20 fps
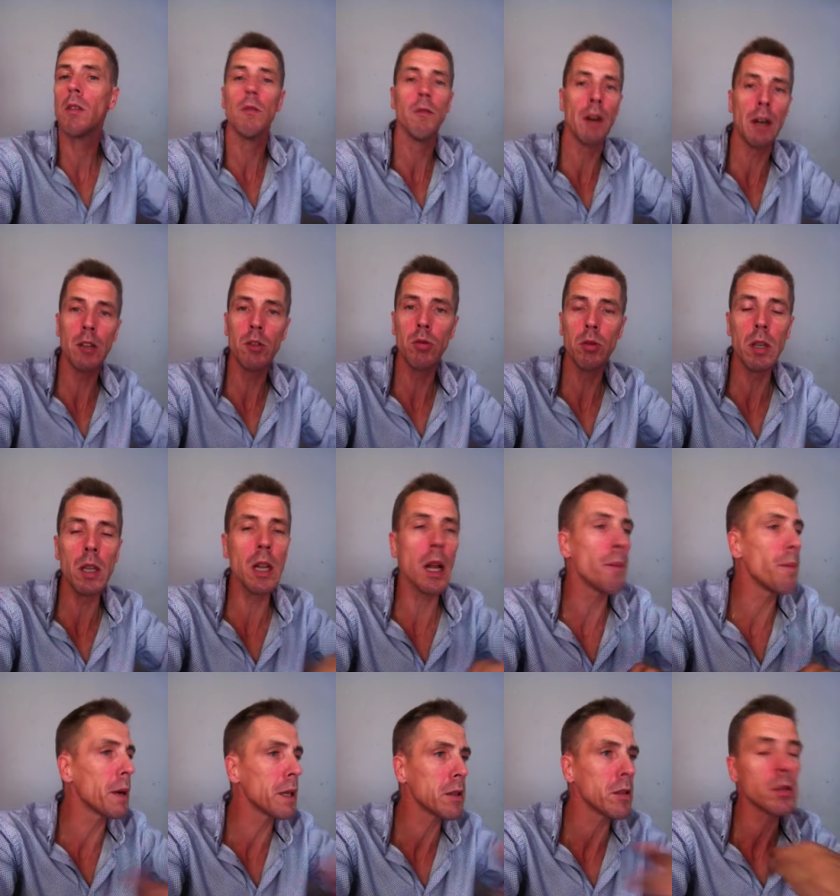28,
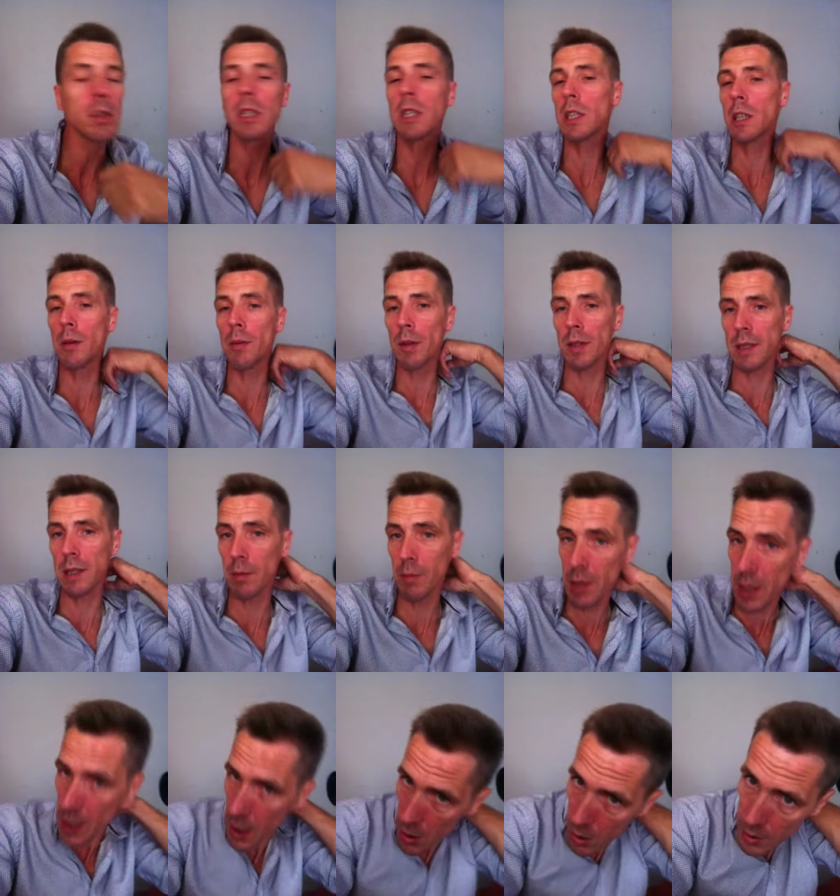la patronne qui commence à me
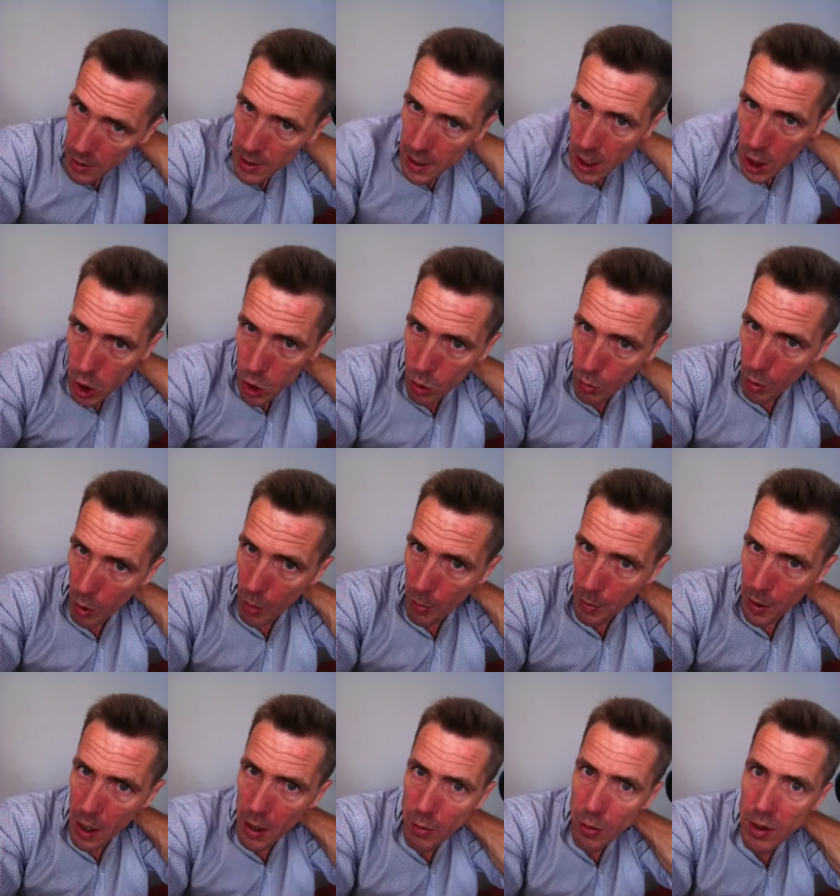dire euh, Serge, je comprends
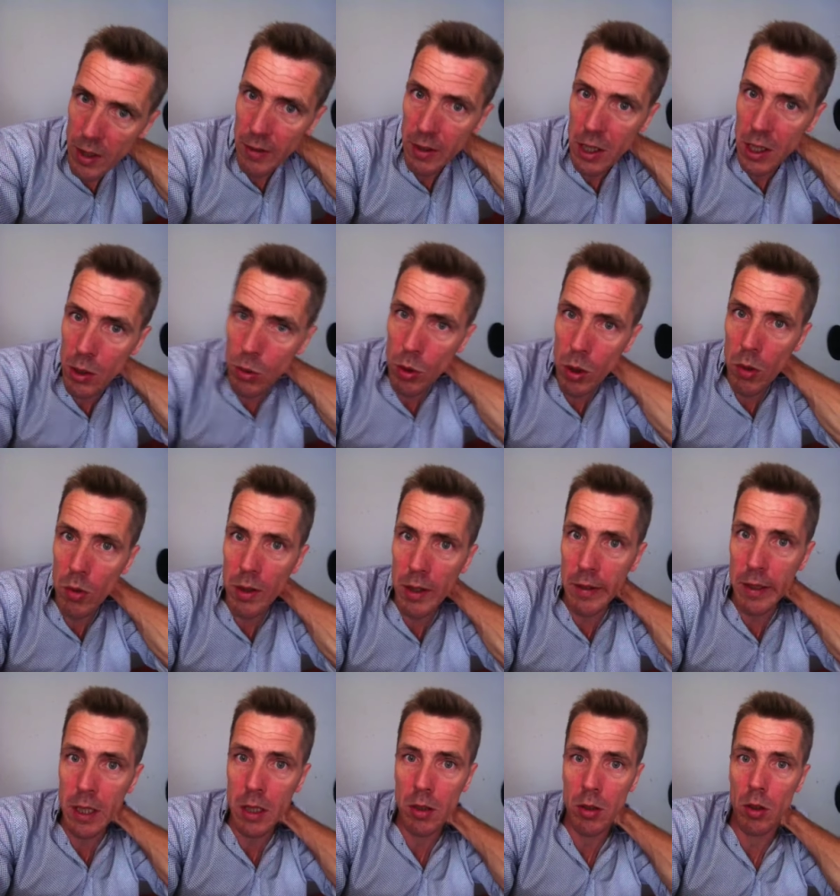pas, vous avez dit oui, vous
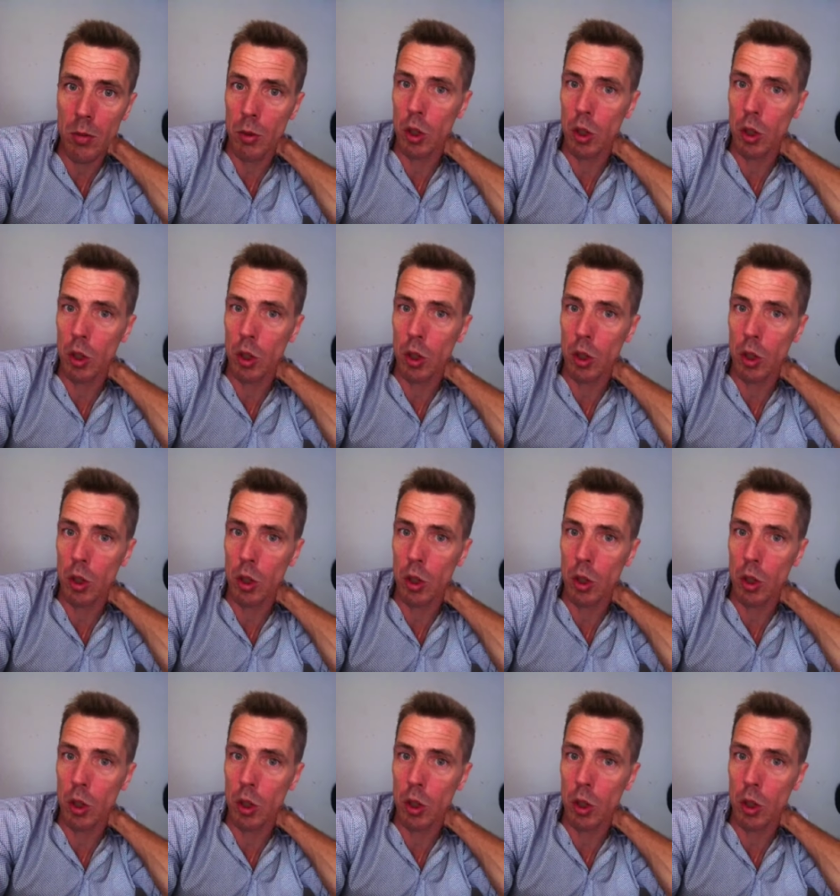avez dit non.